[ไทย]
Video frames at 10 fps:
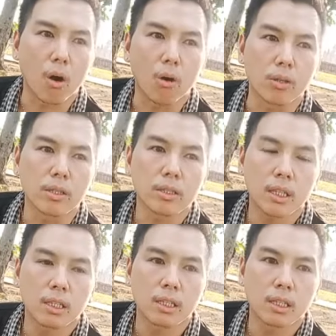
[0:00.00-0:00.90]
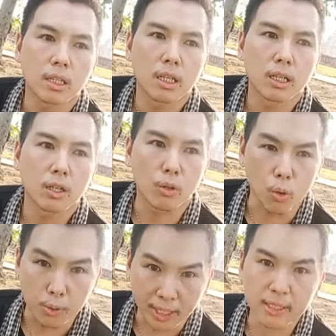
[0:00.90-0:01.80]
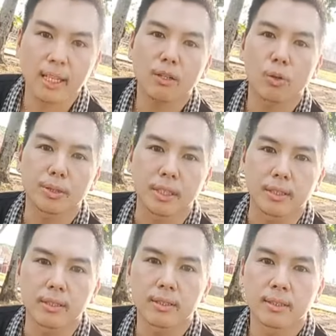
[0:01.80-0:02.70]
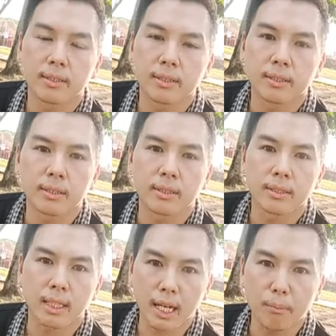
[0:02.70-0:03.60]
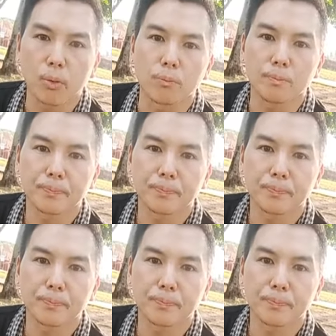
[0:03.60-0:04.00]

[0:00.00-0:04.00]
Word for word: ของกรุงรัตนโกสินทร์นะครับผม